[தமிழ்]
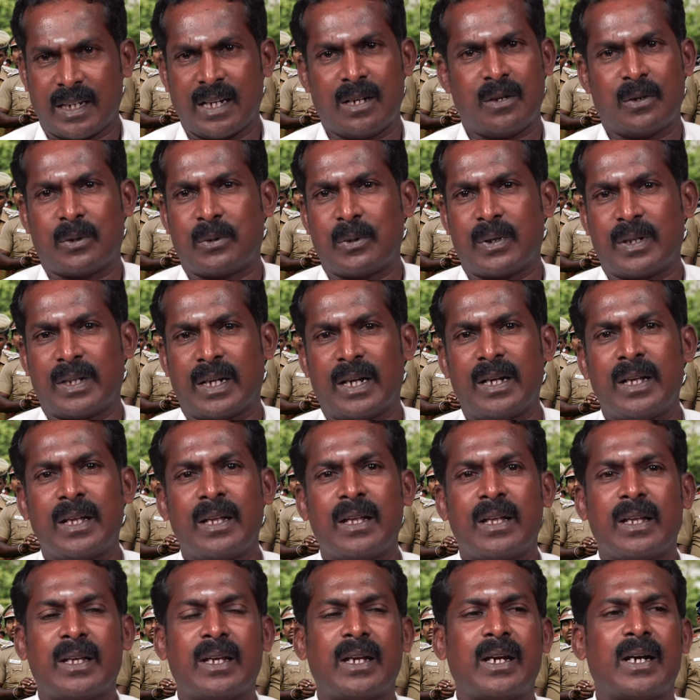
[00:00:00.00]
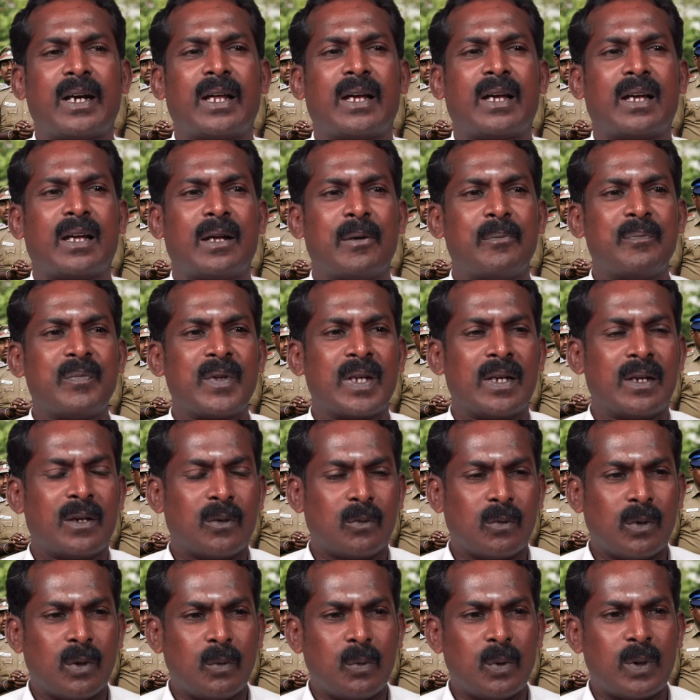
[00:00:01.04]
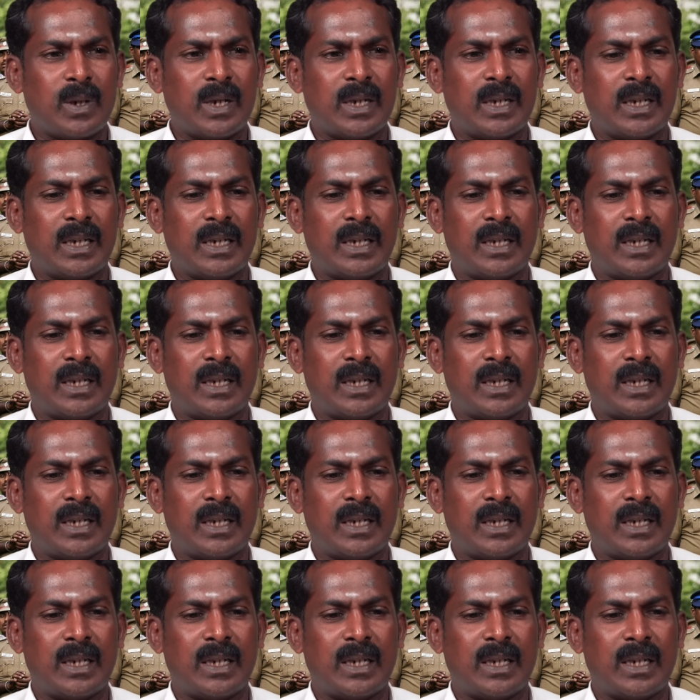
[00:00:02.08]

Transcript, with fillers: கேள்விக்குறி தான் ஏன்னா ஒவ்வொரு